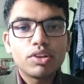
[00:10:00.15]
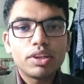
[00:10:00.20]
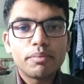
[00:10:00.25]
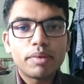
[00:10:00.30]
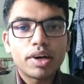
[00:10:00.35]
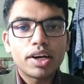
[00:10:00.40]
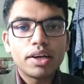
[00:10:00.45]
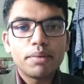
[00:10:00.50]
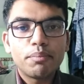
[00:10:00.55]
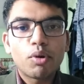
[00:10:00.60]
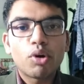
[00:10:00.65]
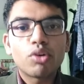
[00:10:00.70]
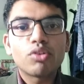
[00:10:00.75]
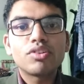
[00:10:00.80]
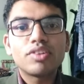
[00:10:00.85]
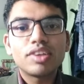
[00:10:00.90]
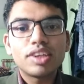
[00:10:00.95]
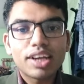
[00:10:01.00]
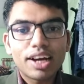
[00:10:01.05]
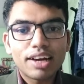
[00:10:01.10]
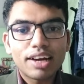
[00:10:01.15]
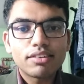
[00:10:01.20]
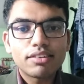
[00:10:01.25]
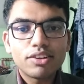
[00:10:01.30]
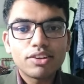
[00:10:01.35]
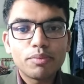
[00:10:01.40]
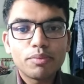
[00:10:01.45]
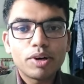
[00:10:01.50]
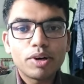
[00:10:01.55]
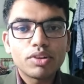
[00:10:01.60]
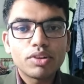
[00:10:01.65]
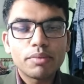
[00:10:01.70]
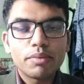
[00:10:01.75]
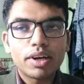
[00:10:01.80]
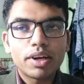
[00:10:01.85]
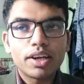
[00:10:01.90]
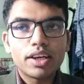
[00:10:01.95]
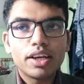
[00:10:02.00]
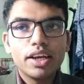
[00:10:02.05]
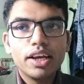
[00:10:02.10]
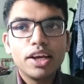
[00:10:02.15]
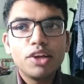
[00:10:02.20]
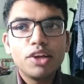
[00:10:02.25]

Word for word: হতে পারে ব্রঙ্কোজেনিক কার্সিনোমা হতে পারে